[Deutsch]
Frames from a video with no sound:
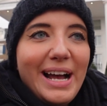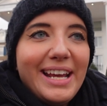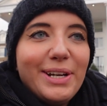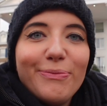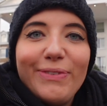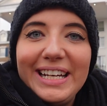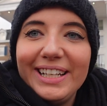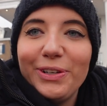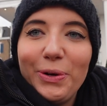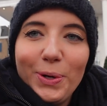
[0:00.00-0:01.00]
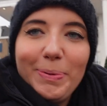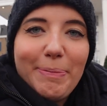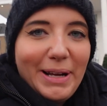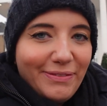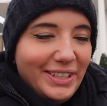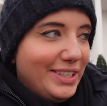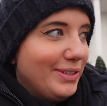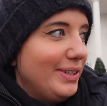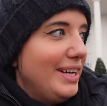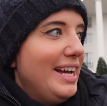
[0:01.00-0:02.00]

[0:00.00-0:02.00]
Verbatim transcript: einem weiteren Europapark-Video